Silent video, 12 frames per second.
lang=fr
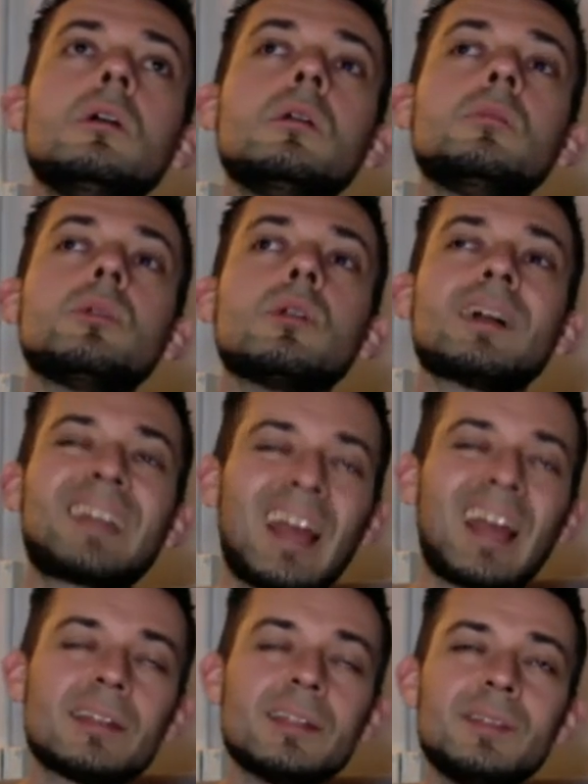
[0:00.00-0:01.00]
pour la
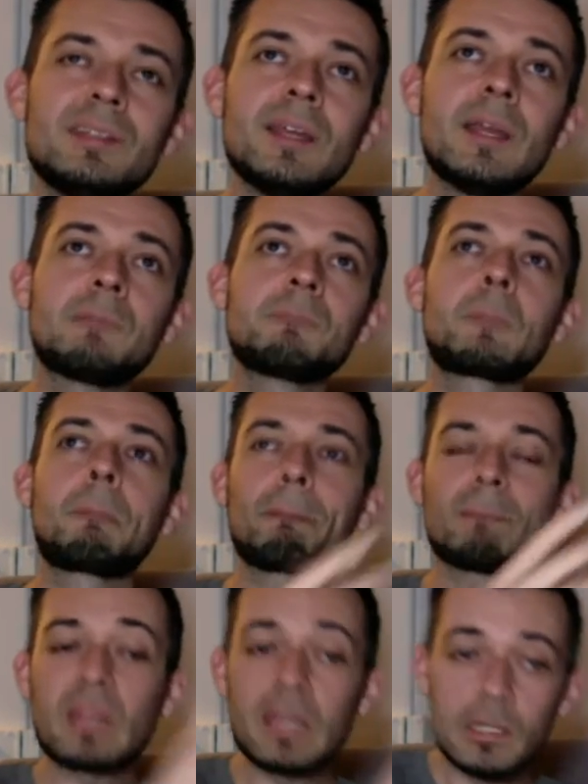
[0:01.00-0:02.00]
créativité,
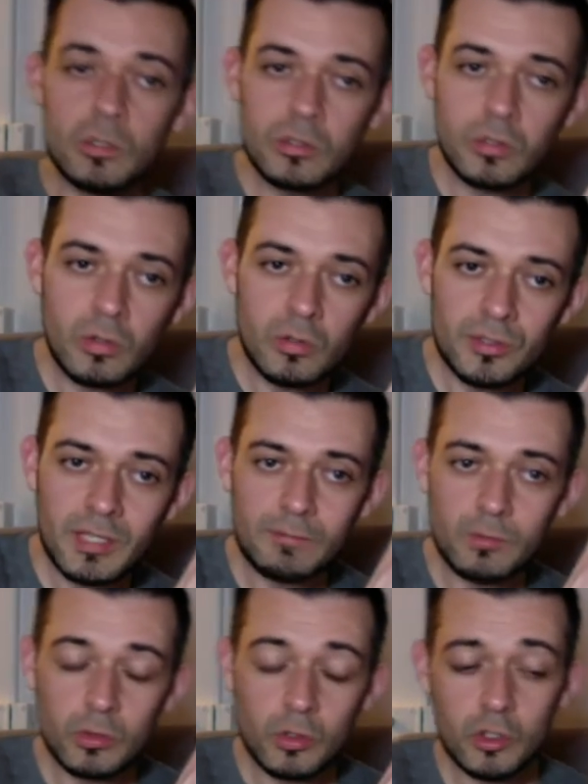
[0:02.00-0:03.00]
et l'autre, le cerveau
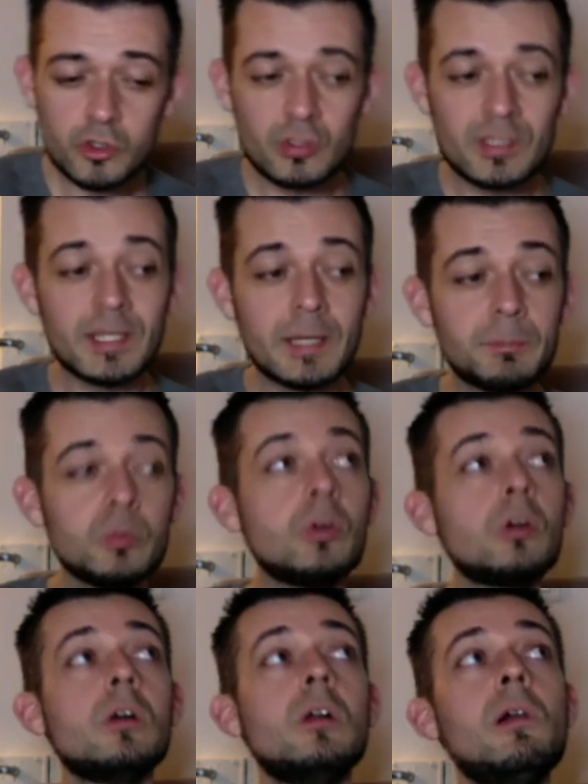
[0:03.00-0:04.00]
gauche, qui est
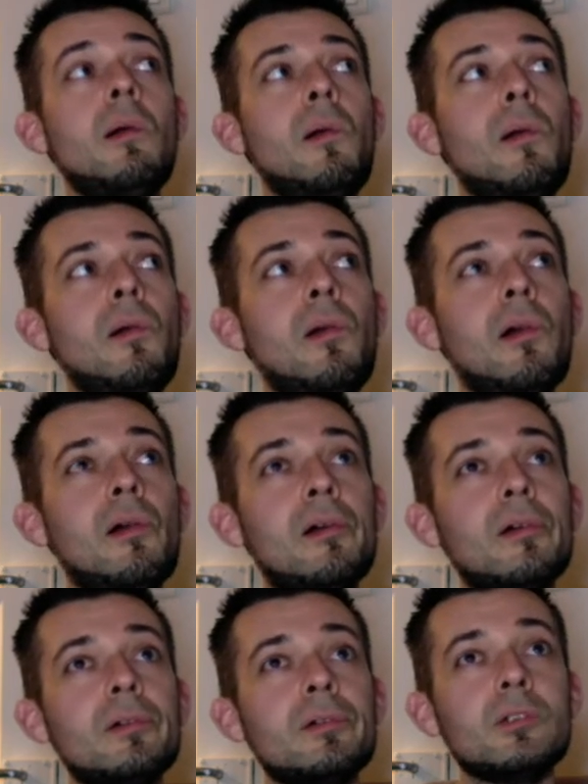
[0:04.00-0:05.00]
pour
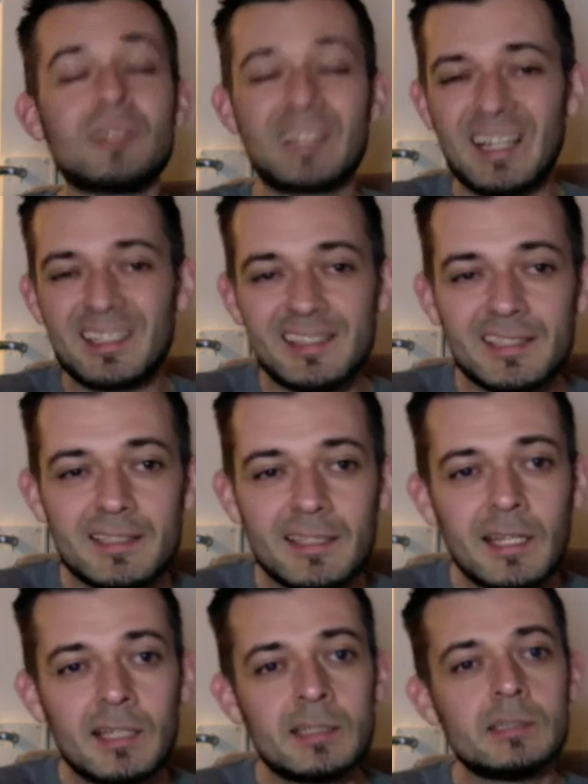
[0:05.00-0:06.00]
euh, le
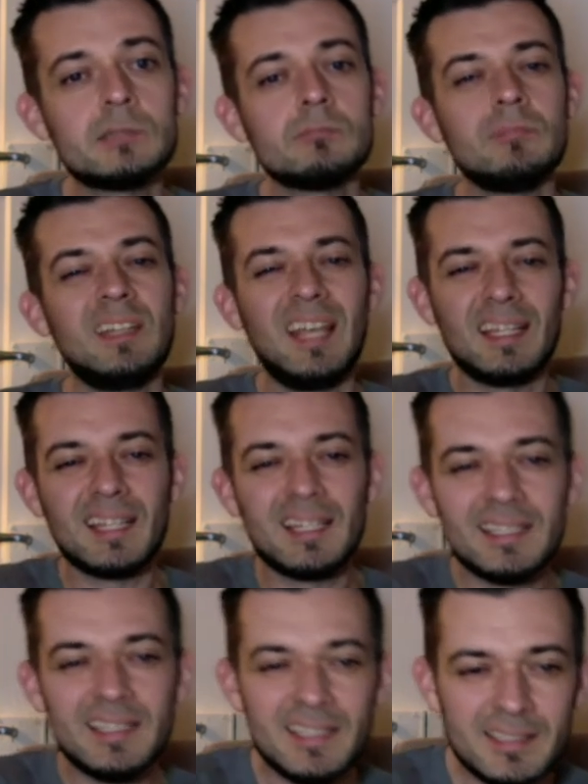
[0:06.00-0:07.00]
cartésien,
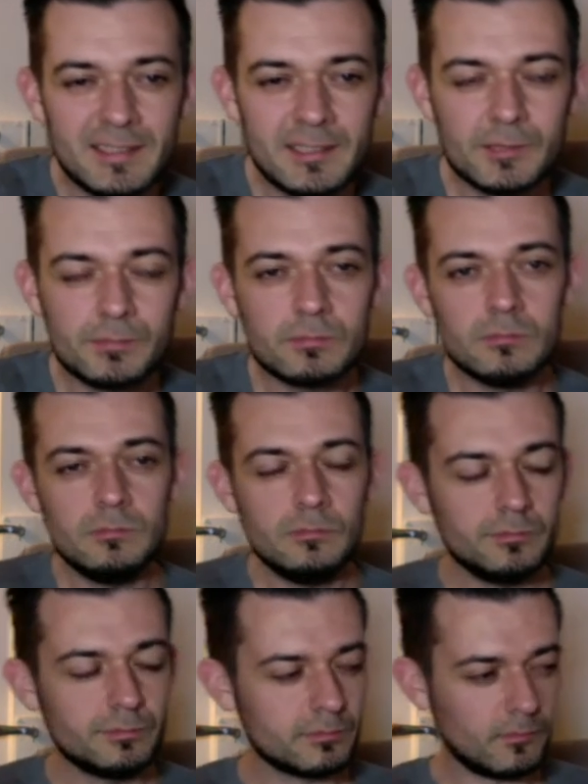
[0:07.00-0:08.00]
l'analyse,
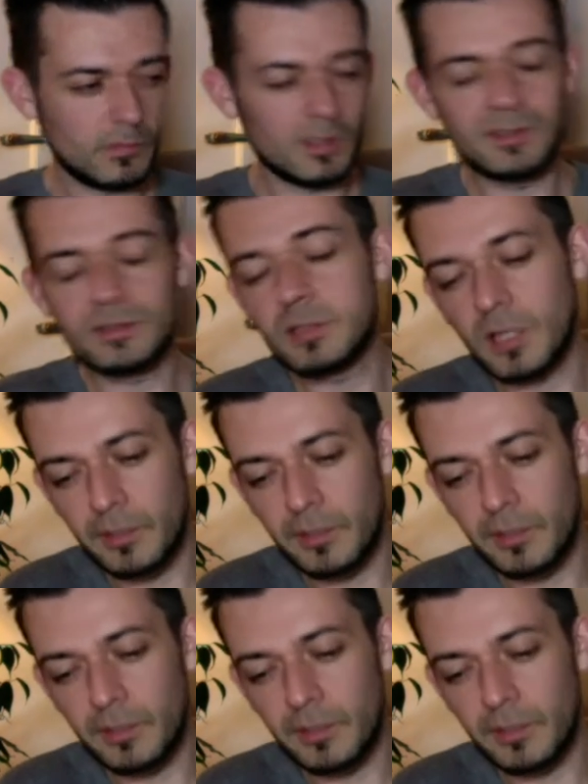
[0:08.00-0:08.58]
etc.